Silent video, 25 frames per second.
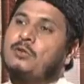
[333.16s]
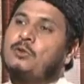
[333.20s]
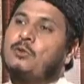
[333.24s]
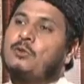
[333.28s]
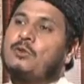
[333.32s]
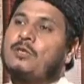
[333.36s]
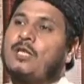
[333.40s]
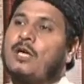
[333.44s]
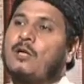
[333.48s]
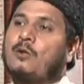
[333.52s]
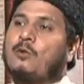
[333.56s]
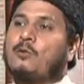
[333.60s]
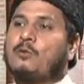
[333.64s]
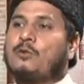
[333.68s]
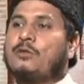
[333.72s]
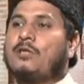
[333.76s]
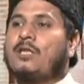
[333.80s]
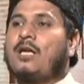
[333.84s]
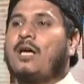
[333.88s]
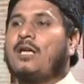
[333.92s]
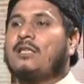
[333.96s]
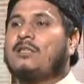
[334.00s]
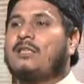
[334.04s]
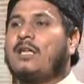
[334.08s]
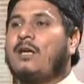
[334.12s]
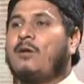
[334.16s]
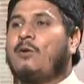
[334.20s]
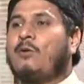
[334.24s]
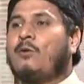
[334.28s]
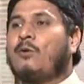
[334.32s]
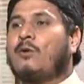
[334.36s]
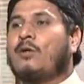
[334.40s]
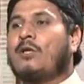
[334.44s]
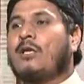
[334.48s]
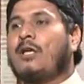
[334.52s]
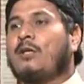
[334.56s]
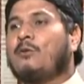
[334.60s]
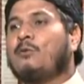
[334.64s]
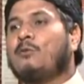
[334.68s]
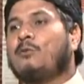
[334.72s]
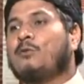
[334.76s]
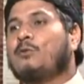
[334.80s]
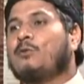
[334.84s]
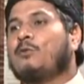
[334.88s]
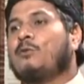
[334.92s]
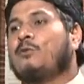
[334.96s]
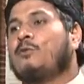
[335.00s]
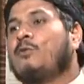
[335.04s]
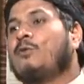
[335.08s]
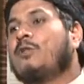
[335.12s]
जो ना खुद खाता हो और ना
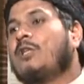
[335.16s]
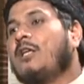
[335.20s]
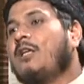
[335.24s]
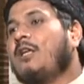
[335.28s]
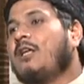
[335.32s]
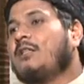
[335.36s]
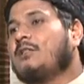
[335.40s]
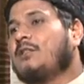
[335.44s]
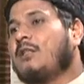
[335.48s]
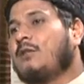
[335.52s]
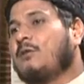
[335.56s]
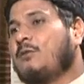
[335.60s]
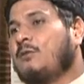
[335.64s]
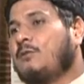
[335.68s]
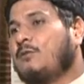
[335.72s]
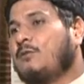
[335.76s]
दूसरों को खिलाता हो